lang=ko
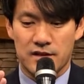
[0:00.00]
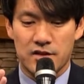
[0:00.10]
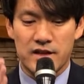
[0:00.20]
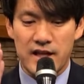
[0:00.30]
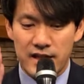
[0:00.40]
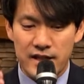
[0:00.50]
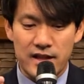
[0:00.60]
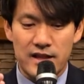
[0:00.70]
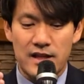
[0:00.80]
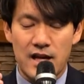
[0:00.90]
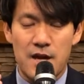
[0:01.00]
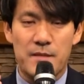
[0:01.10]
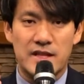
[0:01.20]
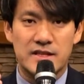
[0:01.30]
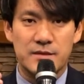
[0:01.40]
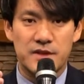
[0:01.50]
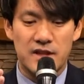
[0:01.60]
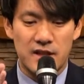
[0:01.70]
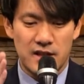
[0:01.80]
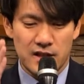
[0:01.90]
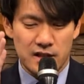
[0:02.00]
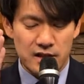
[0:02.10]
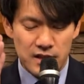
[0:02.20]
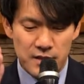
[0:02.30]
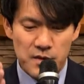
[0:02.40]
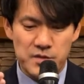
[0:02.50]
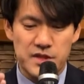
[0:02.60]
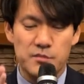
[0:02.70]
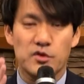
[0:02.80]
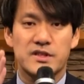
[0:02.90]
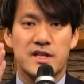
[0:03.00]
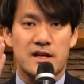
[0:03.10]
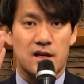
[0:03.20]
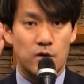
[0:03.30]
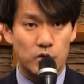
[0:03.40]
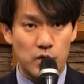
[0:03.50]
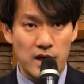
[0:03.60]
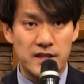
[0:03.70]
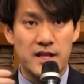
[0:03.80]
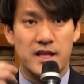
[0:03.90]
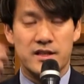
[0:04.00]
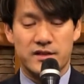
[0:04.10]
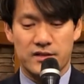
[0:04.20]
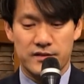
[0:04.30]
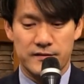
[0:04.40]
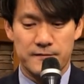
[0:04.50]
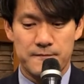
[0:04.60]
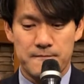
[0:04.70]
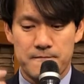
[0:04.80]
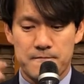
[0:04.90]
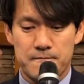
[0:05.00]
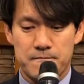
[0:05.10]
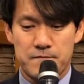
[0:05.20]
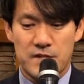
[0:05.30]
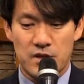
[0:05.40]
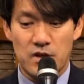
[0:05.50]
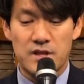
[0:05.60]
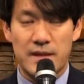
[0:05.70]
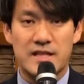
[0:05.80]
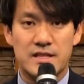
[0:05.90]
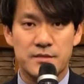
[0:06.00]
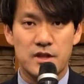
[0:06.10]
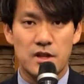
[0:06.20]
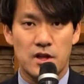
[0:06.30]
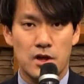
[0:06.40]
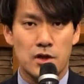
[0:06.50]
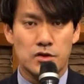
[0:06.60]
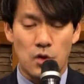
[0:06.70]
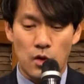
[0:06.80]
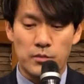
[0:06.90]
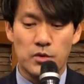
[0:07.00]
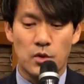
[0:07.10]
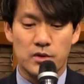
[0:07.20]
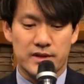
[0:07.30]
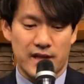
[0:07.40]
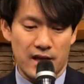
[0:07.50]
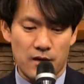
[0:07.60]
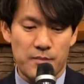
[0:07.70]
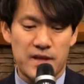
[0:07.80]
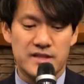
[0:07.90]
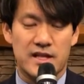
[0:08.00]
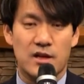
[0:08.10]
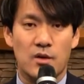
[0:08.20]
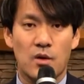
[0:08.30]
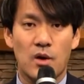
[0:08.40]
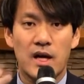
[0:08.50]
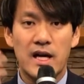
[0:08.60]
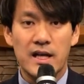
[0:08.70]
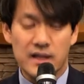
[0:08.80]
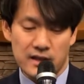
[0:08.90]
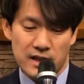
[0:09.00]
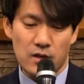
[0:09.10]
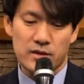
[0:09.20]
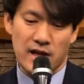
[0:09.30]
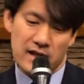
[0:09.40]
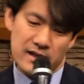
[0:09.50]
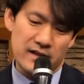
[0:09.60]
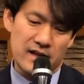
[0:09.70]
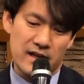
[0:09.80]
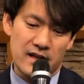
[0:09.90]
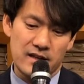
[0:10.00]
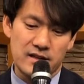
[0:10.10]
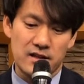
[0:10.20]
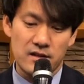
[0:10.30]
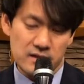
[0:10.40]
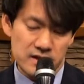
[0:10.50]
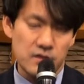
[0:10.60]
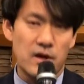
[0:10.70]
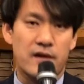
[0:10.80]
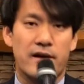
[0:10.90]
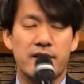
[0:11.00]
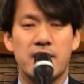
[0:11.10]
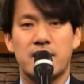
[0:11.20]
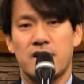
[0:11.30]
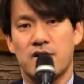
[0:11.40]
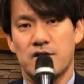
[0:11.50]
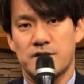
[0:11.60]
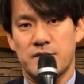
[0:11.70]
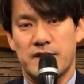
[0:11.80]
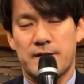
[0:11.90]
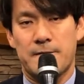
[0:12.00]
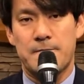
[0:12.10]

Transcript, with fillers: 그렇게 깨닫게 된 하나님의 말씀을 끊임없이 묵상하고 되새기는 것, 그리고 그 말씀을 조금도 타협하지 않고 그대로 따르겠다라는 그런 의지와 관계된 것입니다.